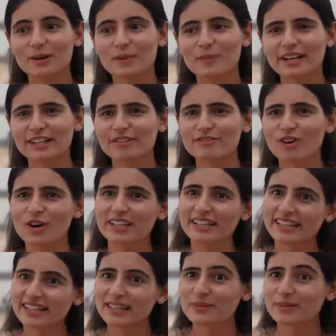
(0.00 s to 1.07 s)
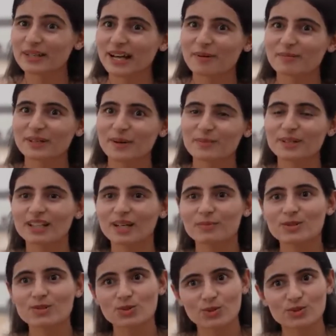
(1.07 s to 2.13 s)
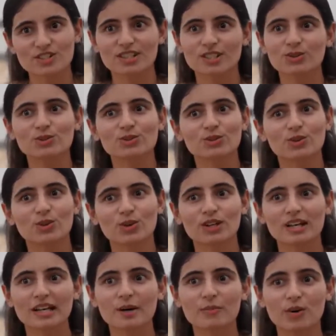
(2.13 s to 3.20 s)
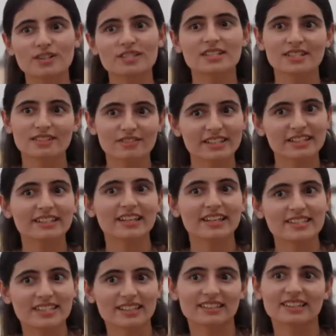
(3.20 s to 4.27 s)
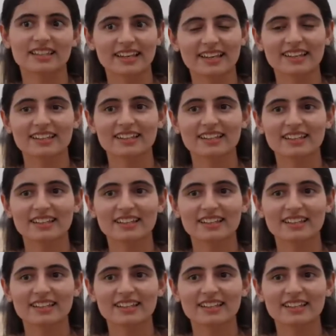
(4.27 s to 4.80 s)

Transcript: मेटाफोरिकली uh, भी हम कभी कभी सोच के खुद को पॉजिटिविटी दे सकते हैं